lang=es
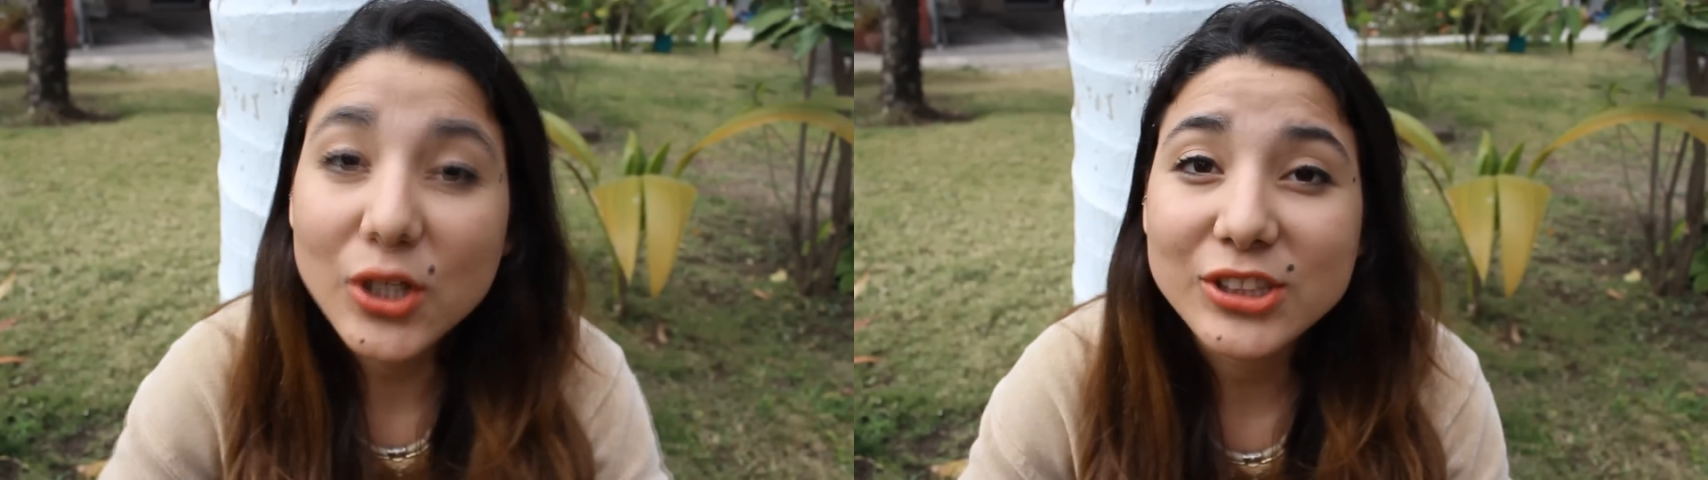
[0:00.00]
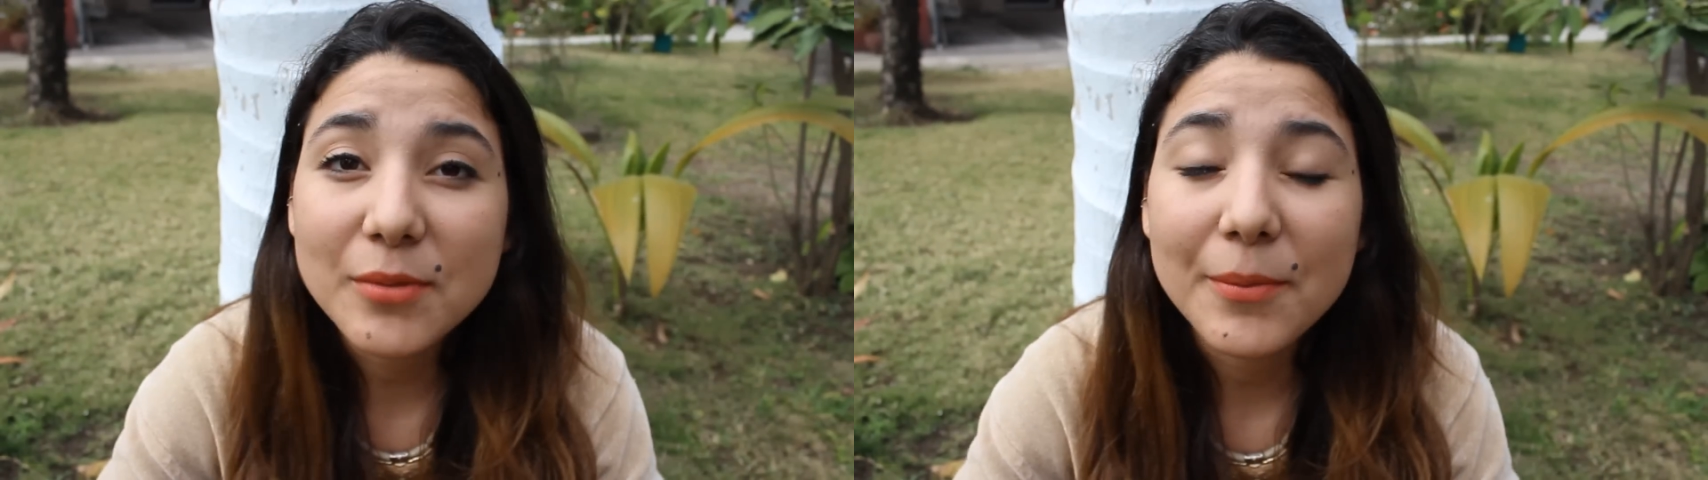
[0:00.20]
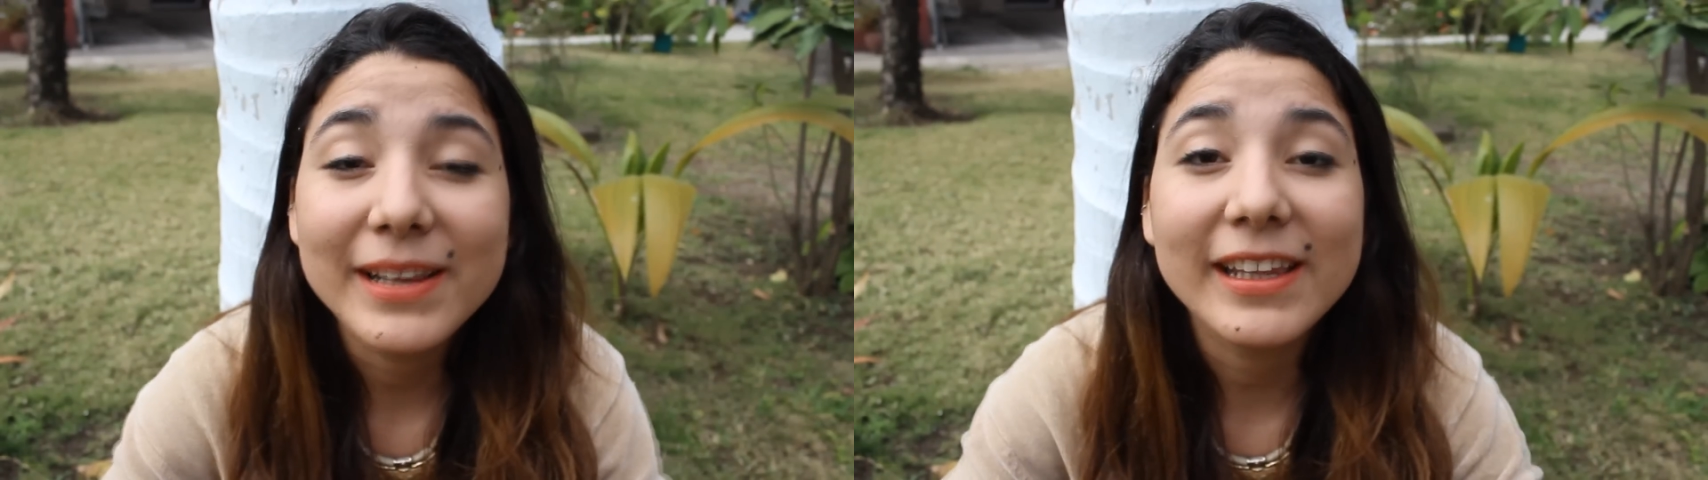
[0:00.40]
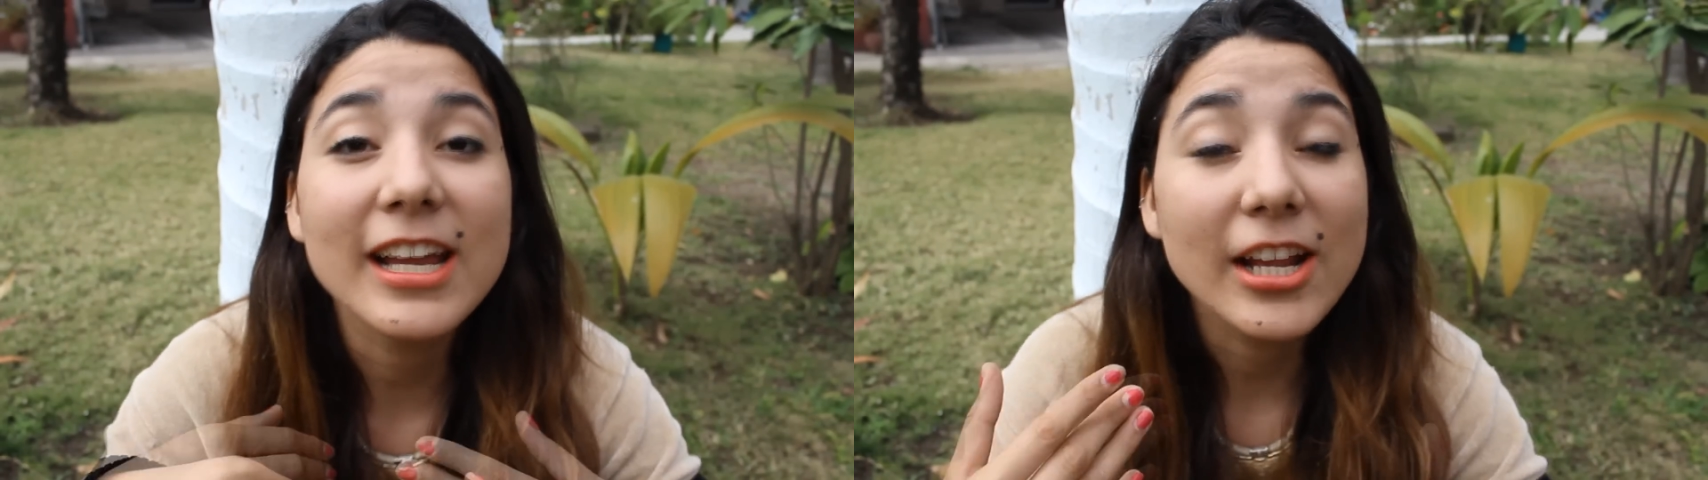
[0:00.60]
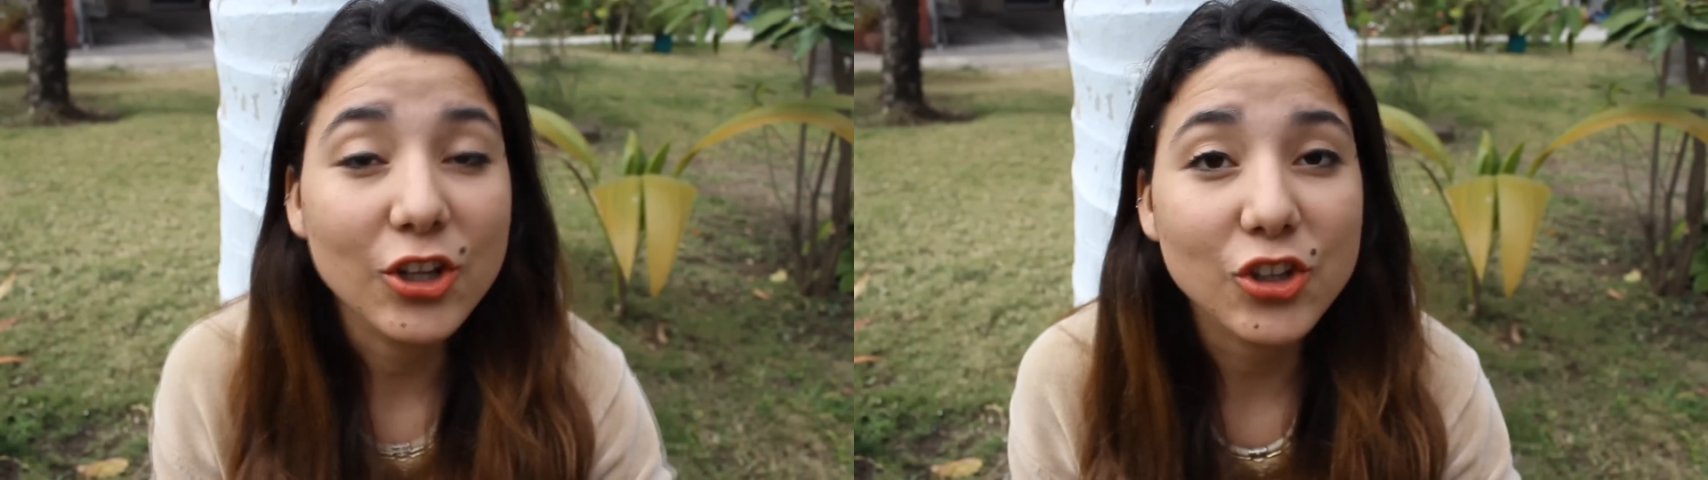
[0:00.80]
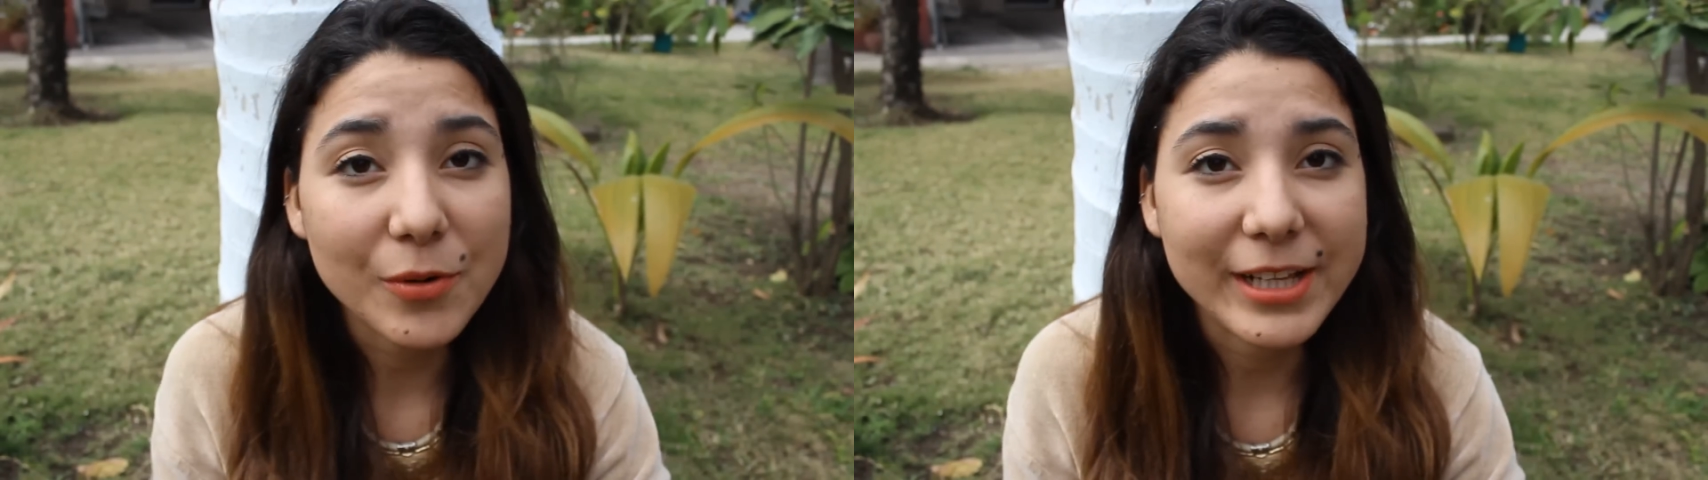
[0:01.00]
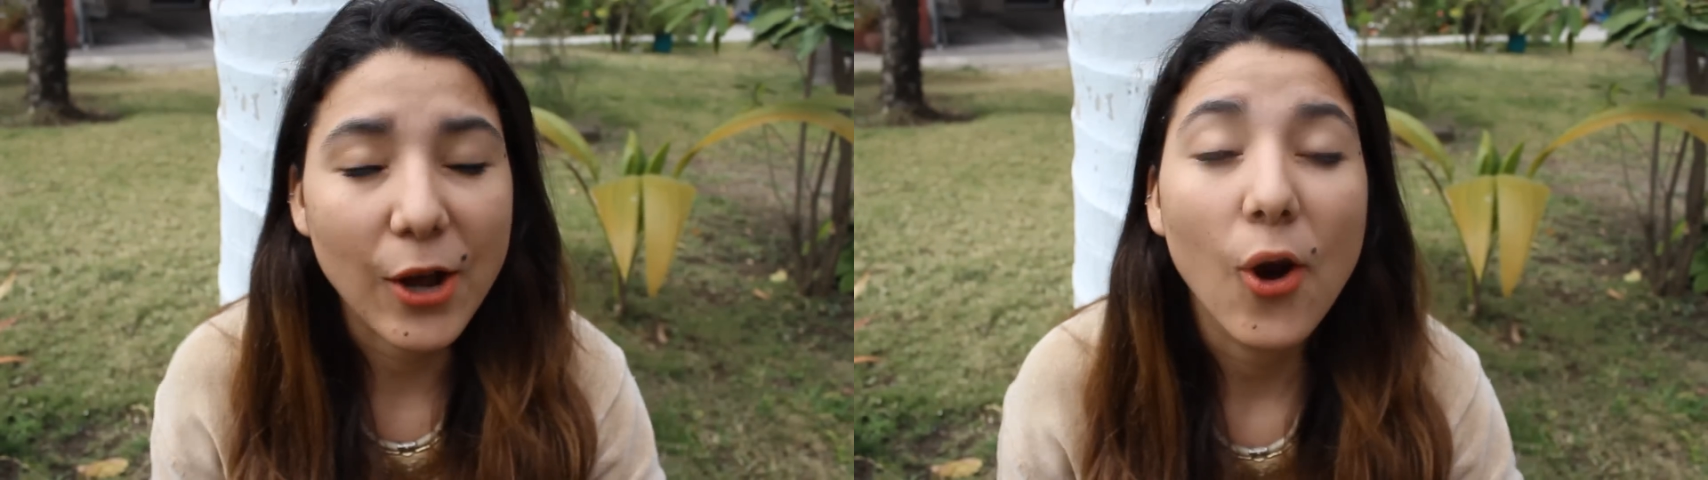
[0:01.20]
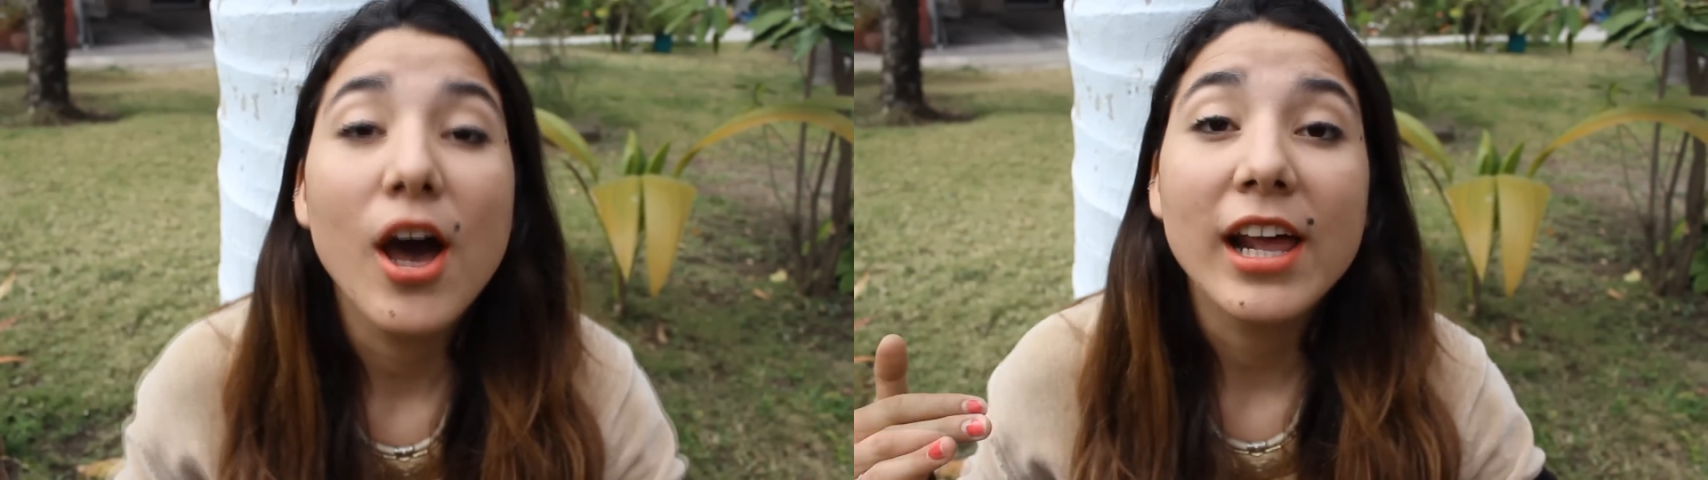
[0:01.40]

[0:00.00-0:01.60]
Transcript: próximamente en otro video.